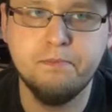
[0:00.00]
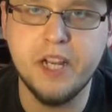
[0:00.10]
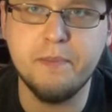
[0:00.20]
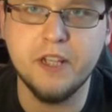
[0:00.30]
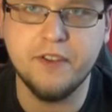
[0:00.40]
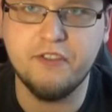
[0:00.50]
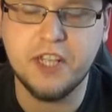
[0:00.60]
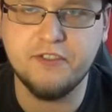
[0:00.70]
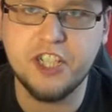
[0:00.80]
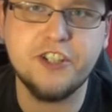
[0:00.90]
Panie panowie,
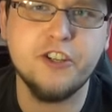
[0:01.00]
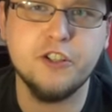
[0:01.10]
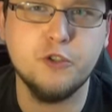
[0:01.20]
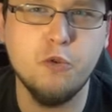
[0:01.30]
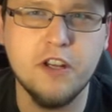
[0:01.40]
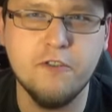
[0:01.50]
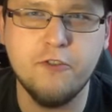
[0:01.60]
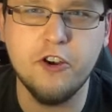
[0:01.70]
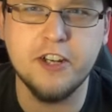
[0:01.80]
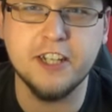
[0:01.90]
witam w trzeciej odsłonie
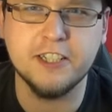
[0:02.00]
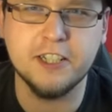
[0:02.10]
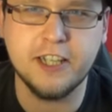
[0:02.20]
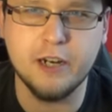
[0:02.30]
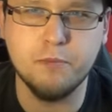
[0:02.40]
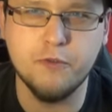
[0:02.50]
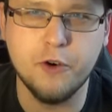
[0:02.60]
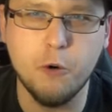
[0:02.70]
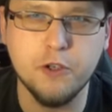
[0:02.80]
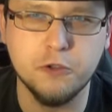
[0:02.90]
Wojna ze
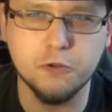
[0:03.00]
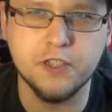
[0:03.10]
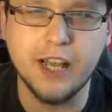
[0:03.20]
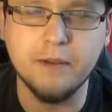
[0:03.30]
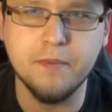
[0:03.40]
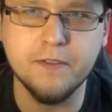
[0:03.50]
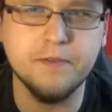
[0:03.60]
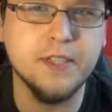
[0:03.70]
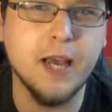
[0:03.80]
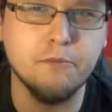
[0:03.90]
skarbówką i zus
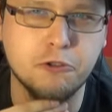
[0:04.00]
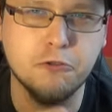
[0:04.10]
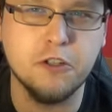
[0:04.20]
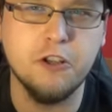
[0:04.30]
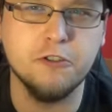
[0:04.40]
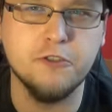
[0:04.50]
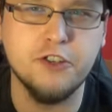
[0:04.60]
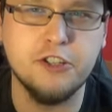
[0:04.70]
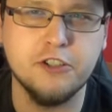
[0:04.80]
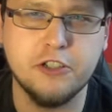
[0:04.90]
jamrzuk i
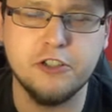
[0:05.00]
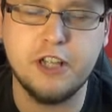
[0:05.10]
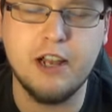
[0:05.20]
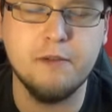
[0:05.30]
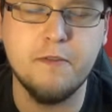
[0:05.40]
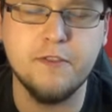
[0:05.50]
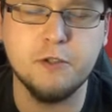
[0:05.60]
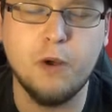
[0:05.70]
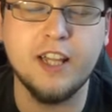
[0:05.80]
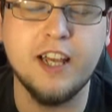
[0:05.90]
oczywiście została mi
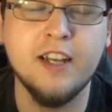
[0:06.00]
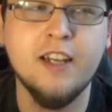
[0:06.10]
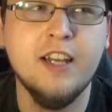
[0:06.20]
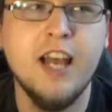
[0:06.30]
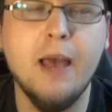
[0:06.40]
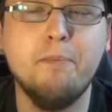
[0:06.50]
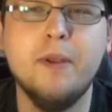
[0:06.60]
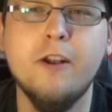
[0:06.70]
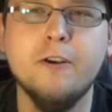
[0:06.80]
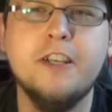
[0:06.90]
wysłana
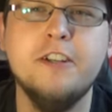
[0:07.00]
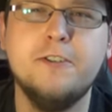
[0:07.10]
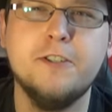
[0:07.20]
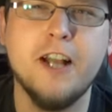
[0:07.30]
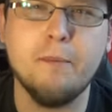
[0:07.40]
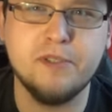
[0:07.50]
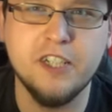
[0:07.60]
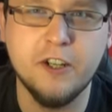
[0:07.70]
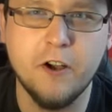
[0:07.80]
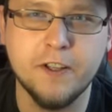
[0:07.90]
epilogiczna
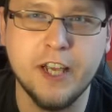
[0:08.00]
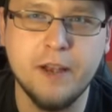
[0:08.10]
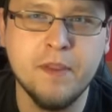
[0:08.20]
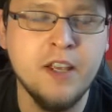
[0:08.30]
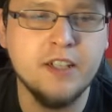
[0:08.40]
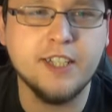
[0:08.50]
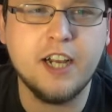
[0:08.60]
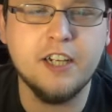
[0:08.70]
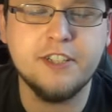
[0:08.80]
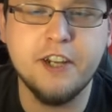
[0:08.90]
przygoda,
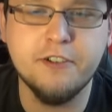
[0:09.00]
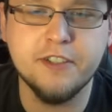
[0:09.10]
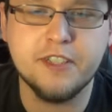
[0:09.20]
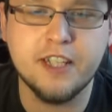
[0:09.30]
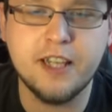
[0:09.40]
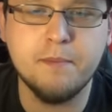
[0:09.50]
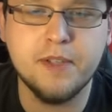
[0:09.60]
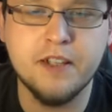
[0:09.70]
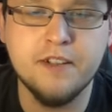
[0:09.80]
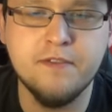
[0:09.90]
zakończająca
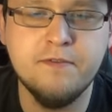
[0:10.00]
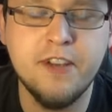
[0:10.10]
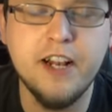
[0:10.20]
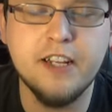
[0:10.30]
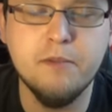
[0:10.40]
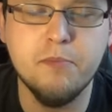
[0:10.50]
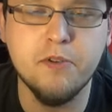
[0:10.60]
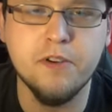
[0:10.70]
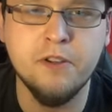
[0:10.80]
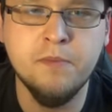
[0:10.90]
tamten wielki
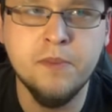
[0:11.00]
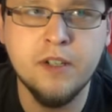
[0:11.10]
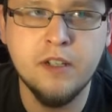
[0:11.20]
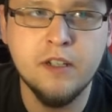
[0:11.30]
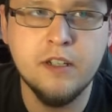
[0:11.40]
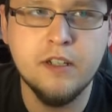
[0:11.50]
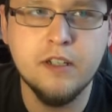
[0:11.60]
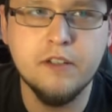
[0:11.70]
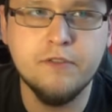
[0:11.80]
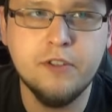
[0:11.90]
bój,
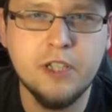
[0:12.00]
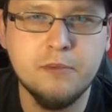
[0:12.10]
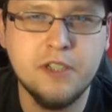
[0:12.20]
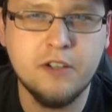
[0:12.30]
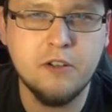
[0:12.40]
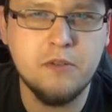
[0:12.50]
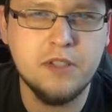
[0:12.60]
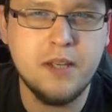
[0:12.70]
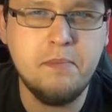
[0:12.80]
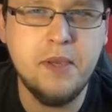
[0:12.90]
w którym się na
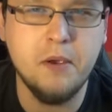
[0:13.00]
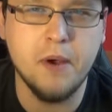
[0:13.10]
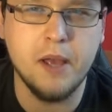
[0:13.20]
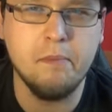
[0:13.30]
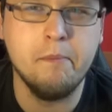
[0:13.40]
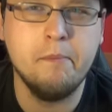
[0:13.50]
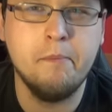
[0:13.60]
końcu zabiłem.